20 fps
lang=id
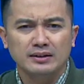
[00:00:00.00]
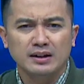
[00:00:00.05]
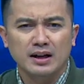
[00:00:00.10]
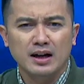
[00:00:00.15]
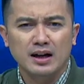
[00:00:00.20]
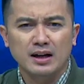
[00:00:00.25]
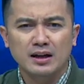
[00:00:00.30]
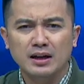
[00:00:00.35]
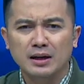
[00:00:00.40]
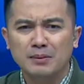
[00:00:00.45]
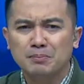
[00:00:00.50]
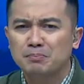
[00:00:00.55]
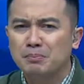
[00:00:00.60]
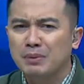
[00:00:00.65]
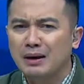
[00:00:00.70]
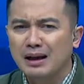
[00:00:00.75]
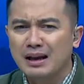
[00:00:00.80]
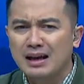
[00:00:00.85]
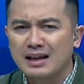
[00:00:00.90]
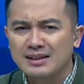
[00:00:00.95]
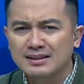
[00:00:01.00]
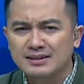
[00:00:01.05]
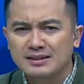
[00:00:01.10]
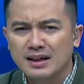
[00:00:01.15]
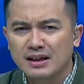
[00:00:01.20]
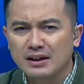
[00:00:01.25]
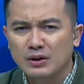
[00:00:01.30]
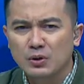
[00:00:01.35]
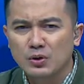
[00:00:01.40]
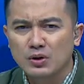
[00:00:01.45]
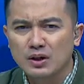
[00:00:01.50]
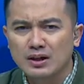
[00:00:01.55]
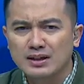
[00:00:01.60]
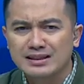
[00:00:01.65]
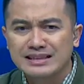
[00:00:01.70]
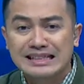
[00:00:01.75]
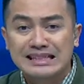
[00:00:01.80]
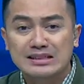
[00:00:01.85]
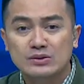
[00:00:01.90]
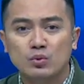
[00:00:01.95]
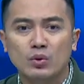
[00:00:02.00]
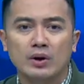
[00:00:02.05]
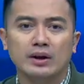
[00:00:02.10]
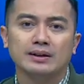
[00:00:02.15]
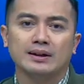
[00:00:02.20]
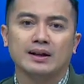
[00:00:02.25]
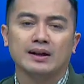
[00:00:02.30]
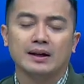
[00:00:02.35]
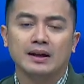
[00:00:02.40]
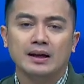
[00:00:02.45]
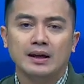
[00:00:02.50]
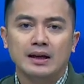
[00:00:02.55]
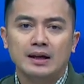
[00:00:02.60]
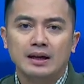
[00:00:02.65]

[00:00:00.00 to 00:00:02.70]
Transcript: terhadap belasan orang siswanya.